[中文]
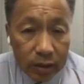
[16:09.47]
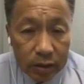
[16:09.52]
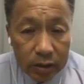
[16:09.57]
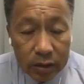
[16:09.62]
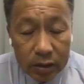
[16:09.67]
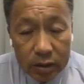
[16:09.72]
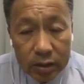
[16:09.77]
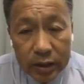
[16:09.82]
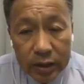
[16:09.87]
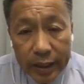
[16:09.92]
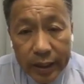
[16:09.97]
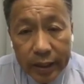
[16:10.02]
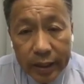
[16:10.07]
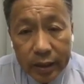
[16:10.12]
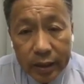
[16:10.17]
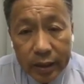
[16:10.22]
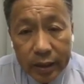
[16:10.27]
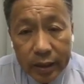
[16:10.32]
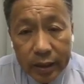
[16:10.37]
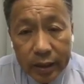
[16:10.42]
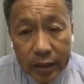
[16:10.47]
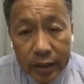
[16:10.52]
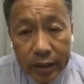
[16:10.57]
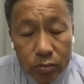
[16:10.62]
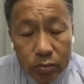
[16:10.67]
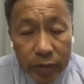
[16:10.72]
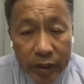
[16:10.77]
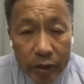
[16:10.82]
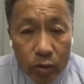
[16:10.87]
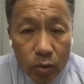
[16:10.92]
呃，在。
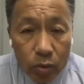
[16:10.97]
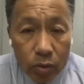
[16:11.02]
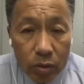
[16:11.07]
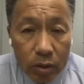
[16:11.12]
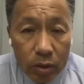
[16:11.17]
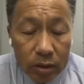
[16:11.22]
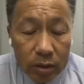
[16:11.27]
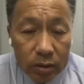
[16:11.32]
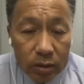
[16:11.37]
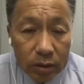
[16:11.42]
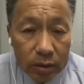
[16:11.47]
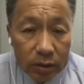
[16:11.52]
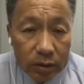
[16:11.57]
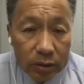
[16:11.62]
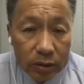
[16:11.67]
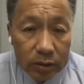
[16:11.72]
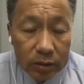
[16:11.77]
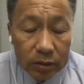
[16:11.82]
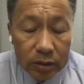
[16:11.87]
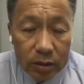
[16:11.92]
美国，嗯，